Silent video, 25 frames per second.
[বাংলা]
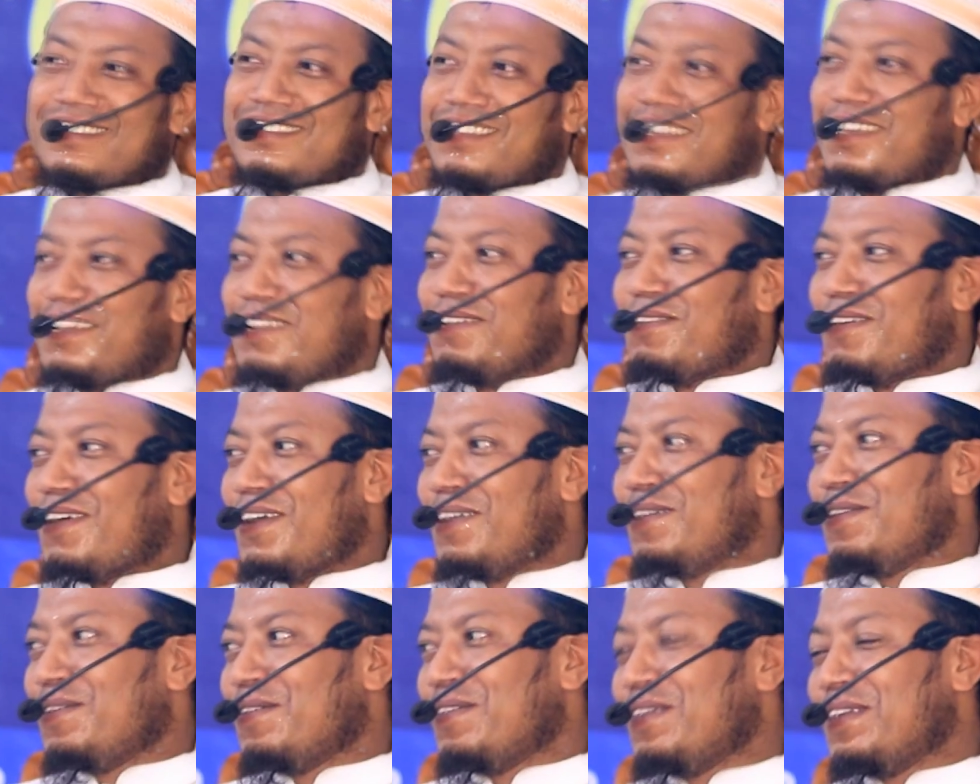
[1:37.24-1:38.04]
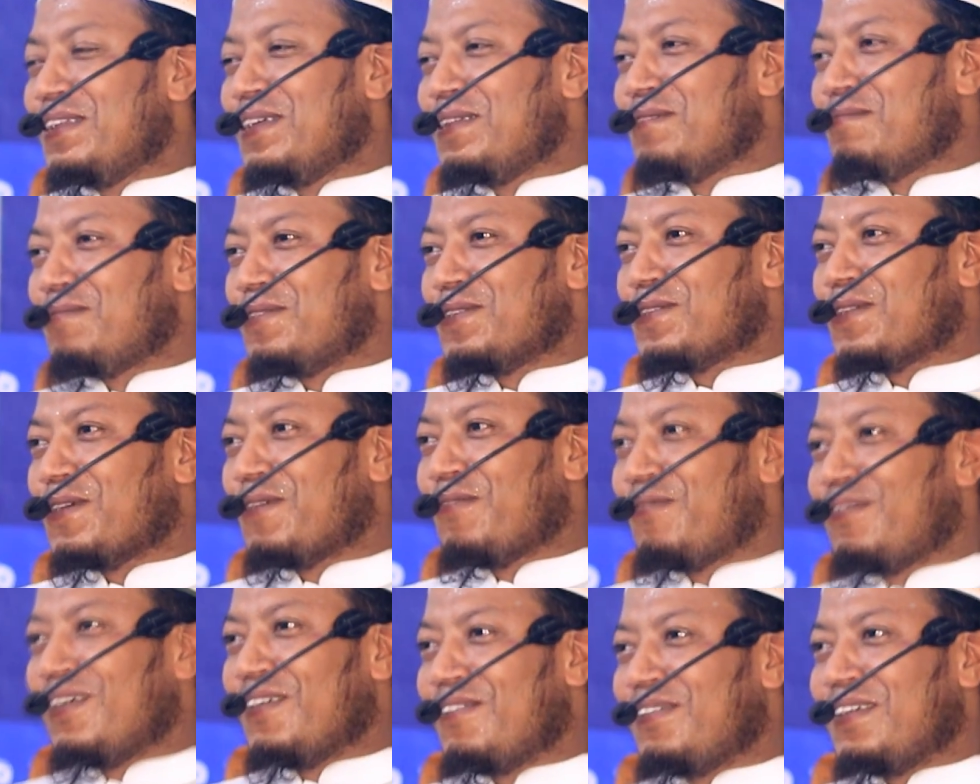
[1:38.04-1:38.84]
তাহলে ওয়াইলুল্লিল
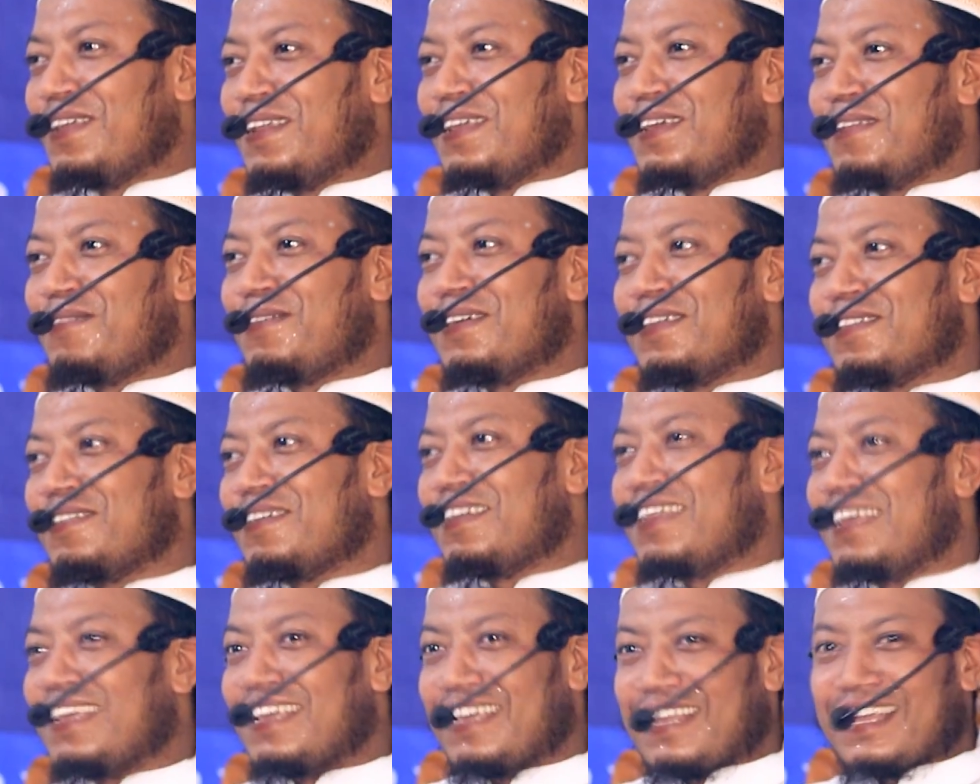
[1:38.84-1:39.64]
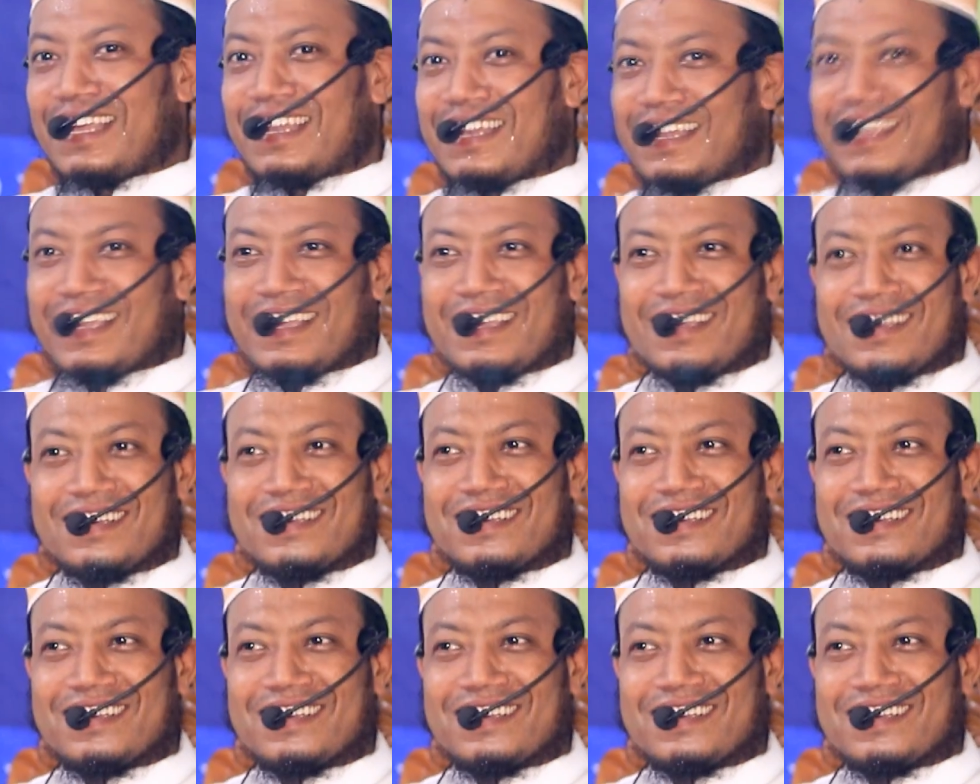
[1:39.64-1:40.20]
মতফিফিনের ভেতরে এরা নেই